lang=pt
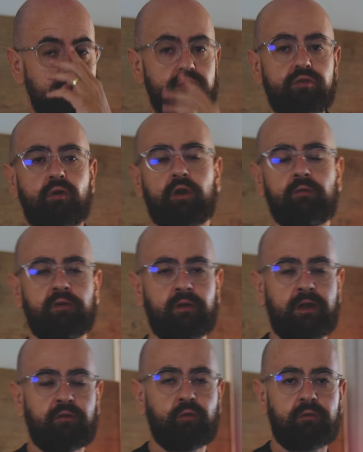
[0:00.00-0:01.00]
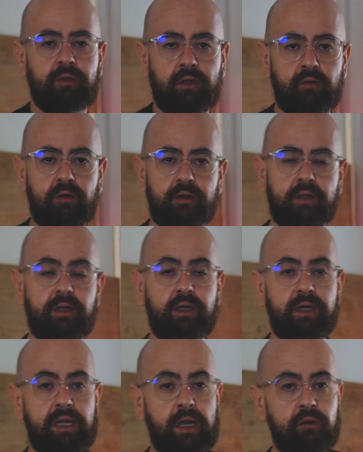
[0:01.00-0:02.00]
o som que você está escutando agora
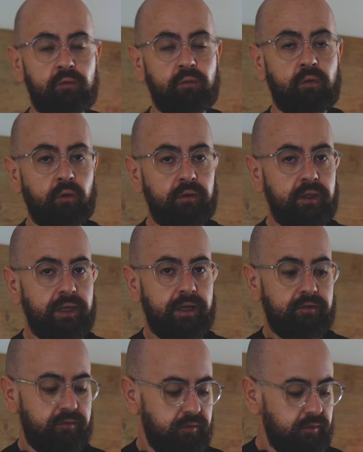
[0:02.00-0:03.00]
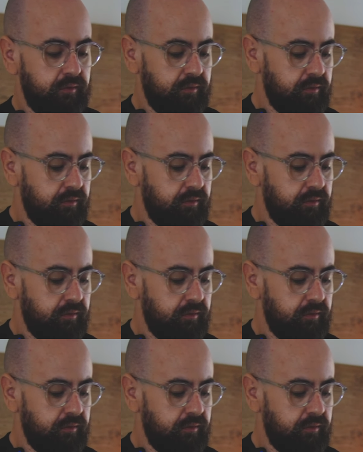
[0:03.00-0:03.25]
é do Holy Land